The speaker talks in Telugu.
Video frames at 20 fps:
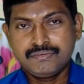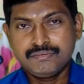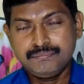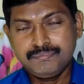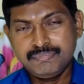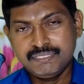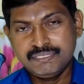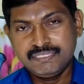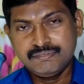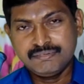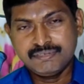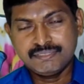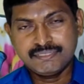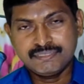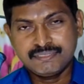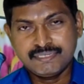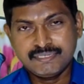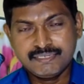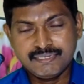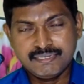నొప్పి తీవ్రత
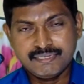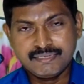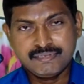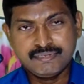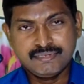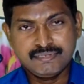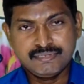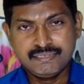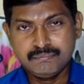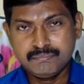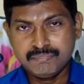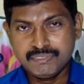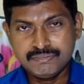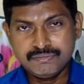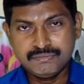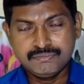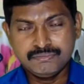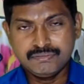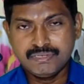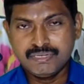తగ్గినాక ఈ
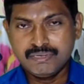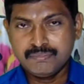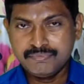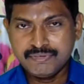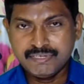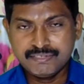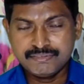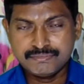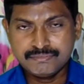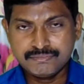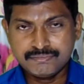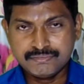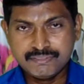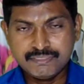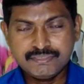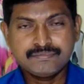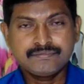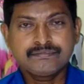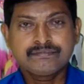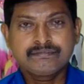మందును ఆపేయాల్సి
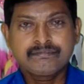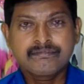ఉంటుంది